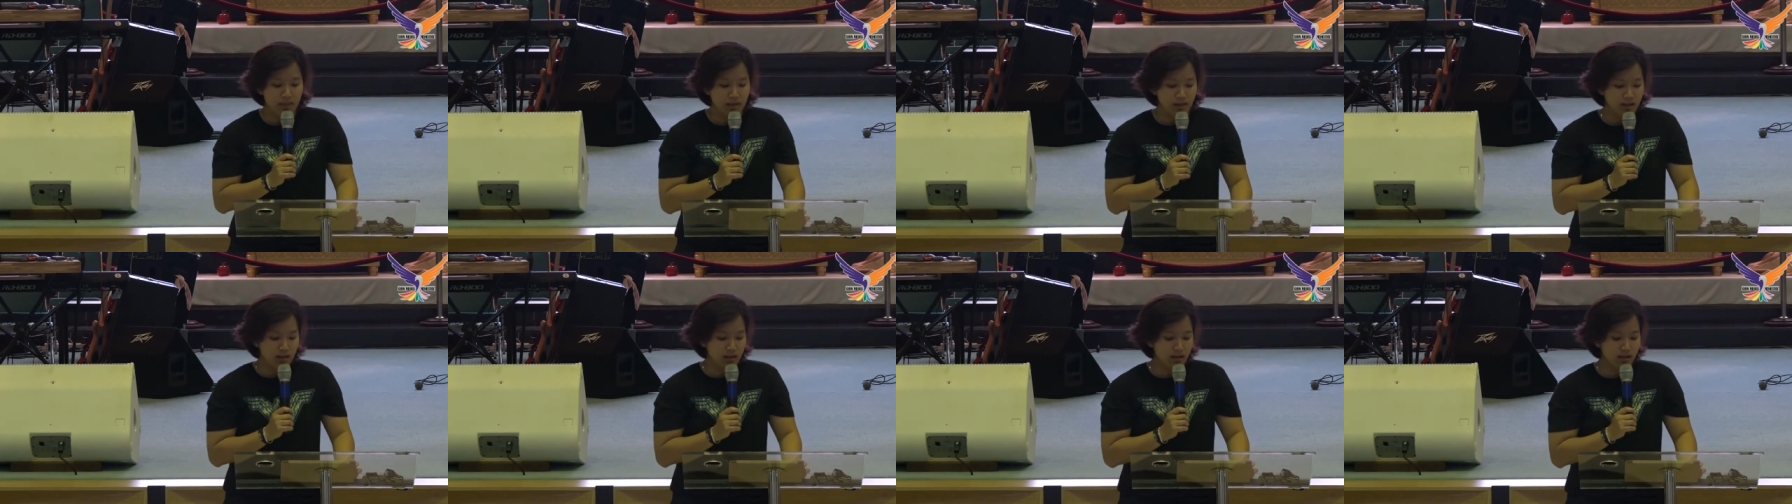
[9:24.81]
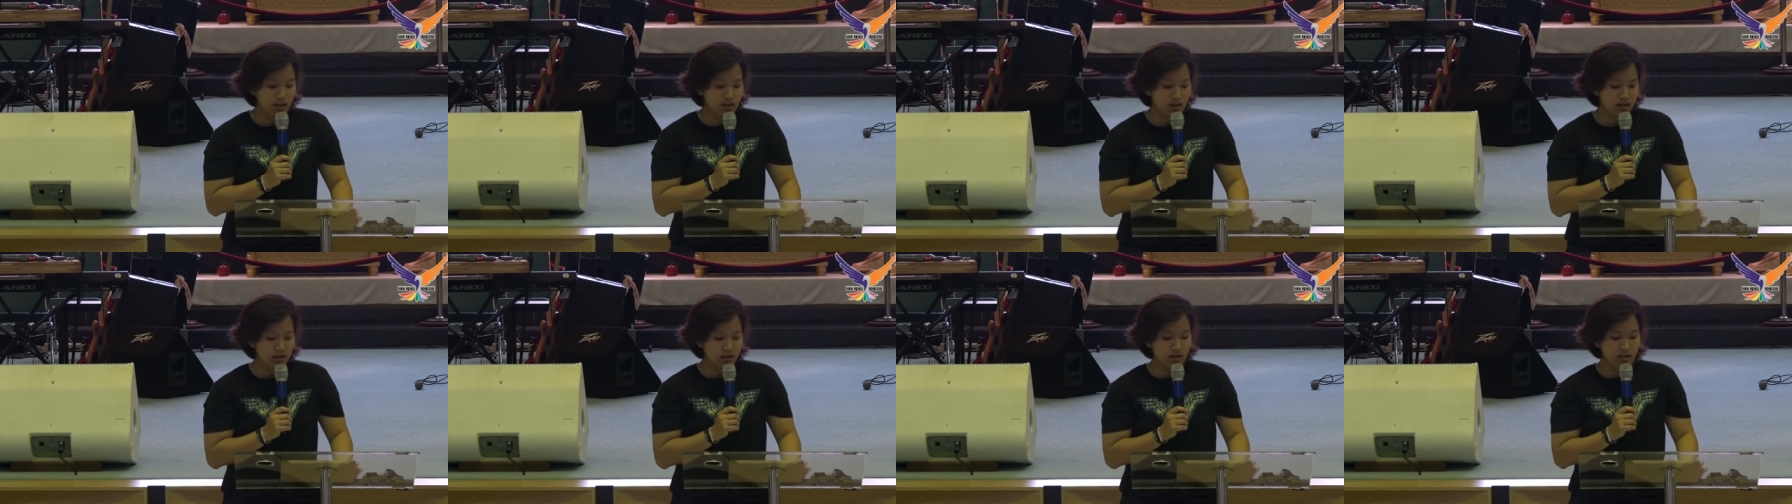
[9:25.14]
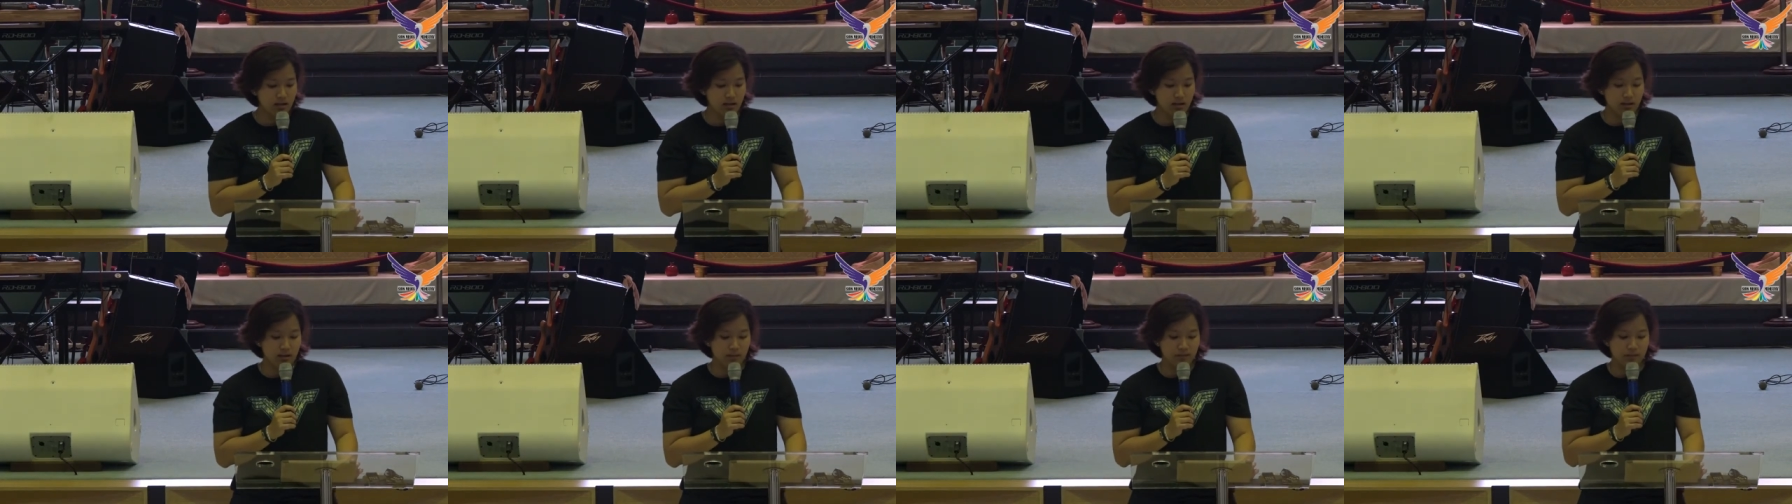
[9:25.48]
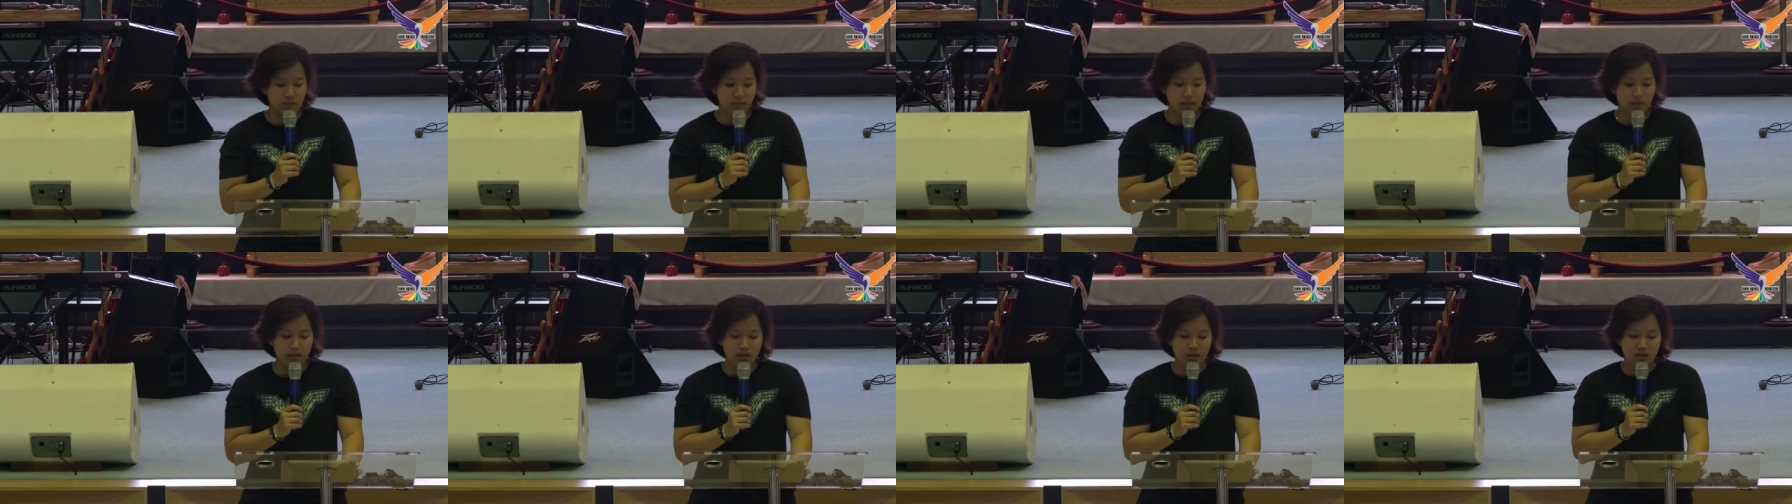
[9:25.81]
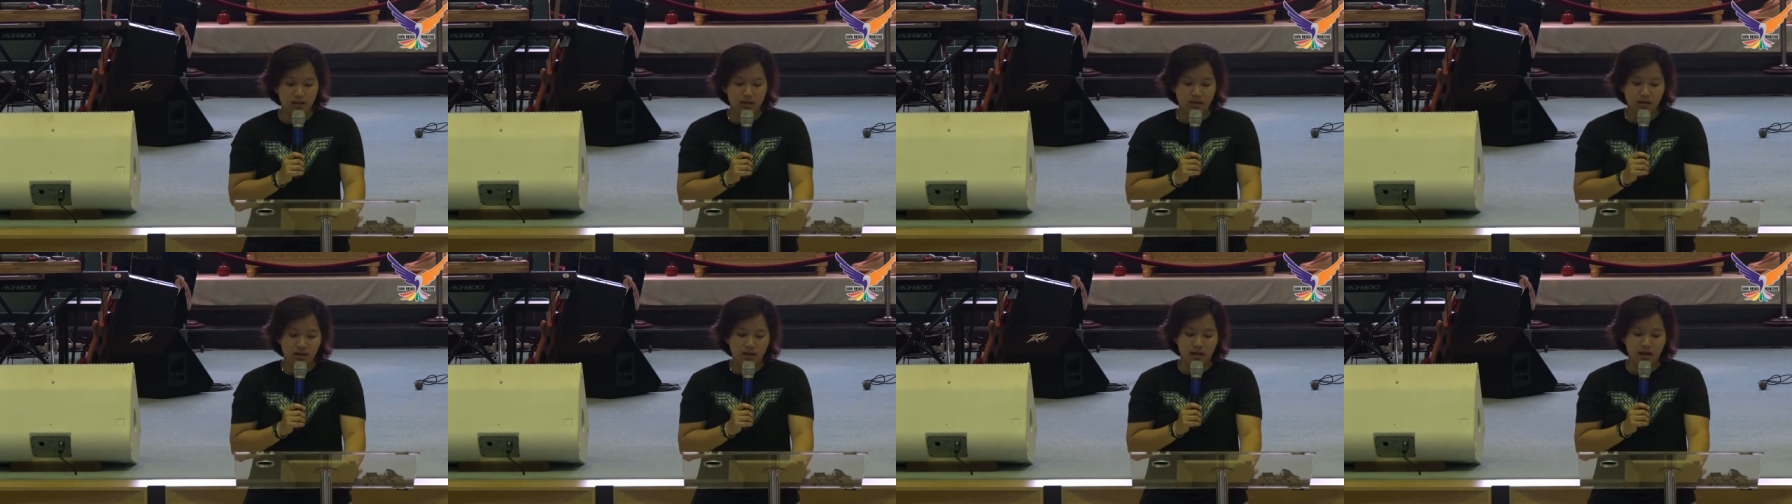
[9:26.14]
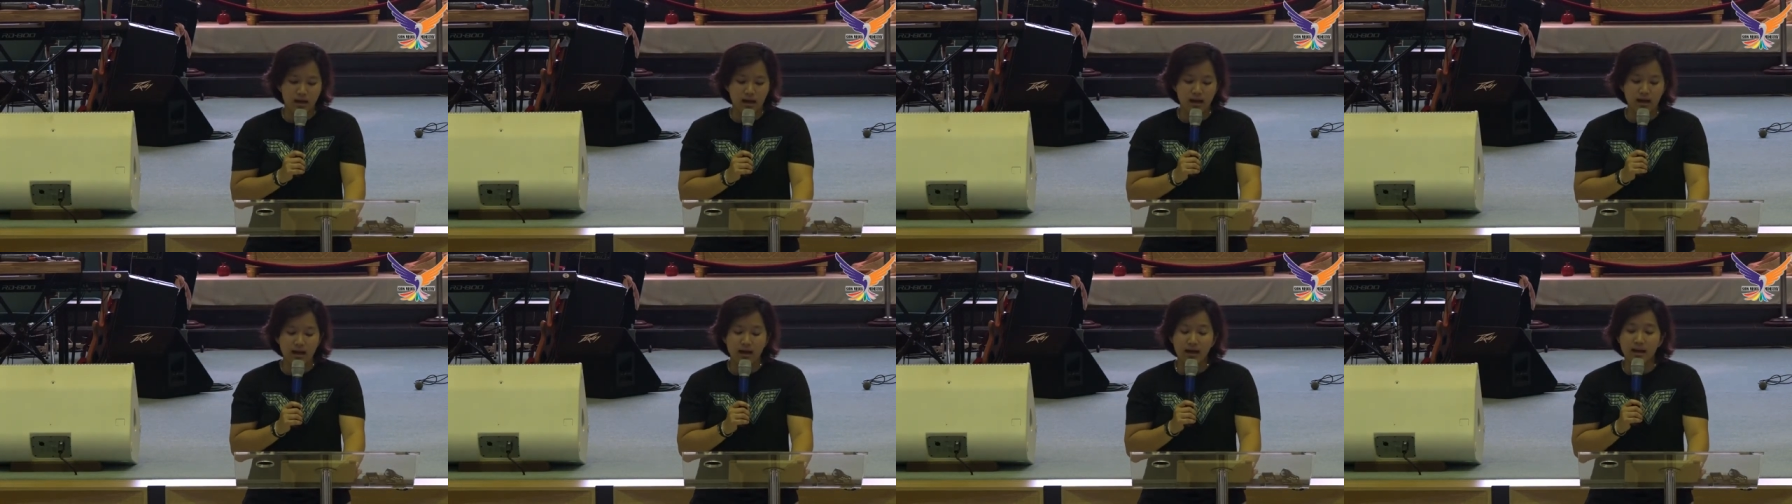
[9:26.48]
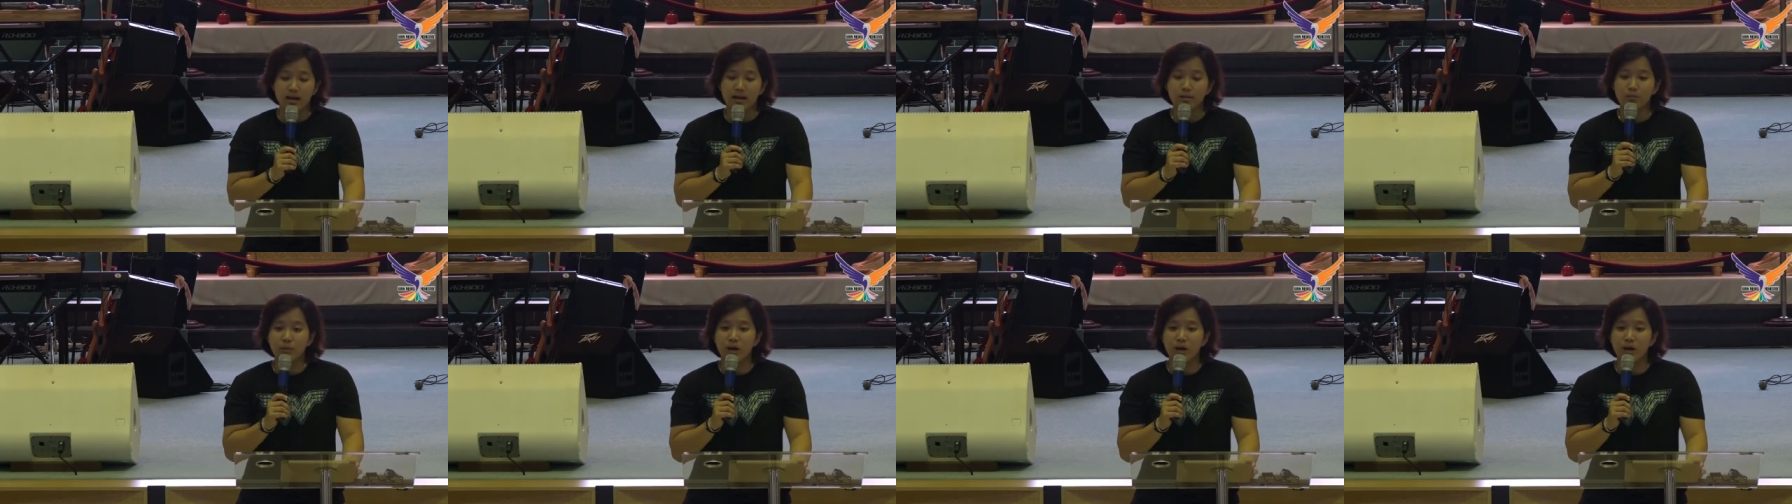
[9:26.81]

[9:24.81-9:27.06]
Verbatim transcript: Karena gini, akan